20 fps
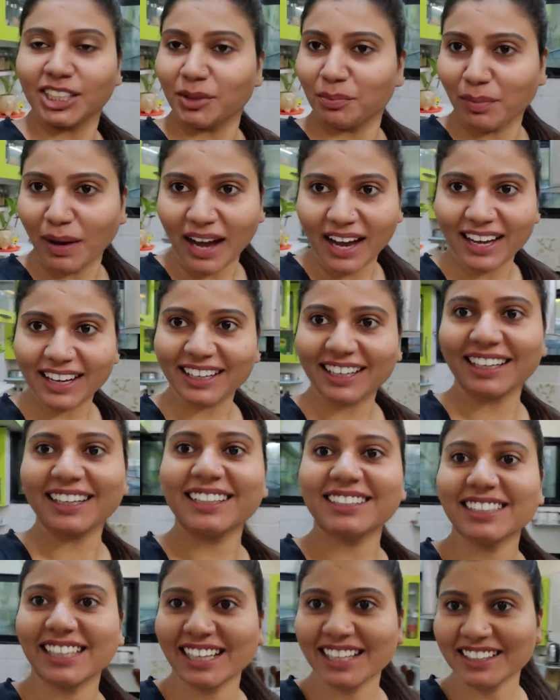तो बाहर का
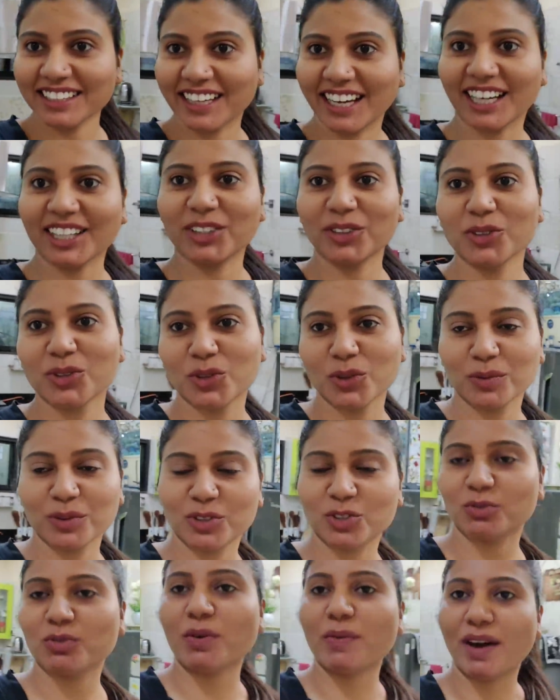नज़ारा दिखाती हूँ
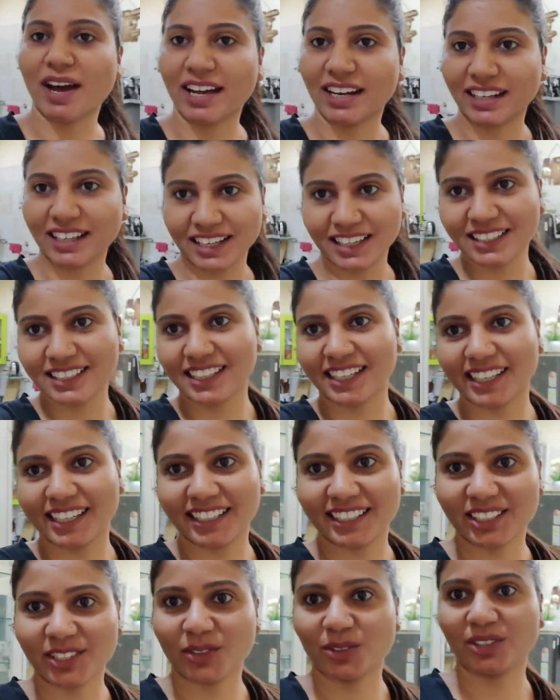सुबह सुबह बाहर का नज़ारा
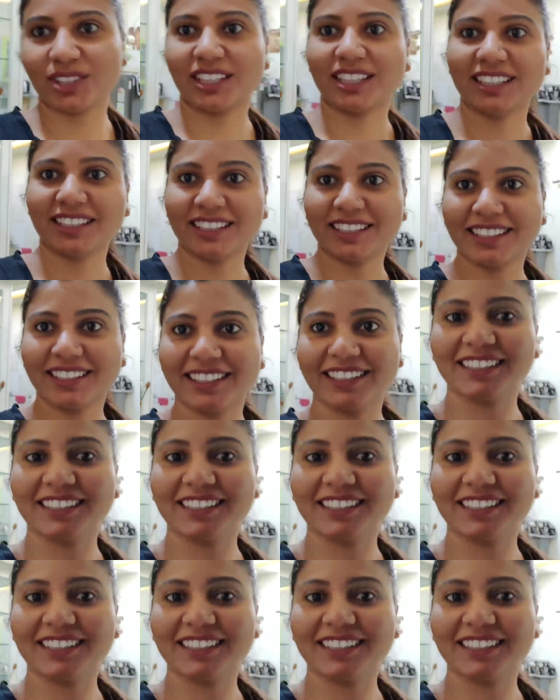कैसा होता है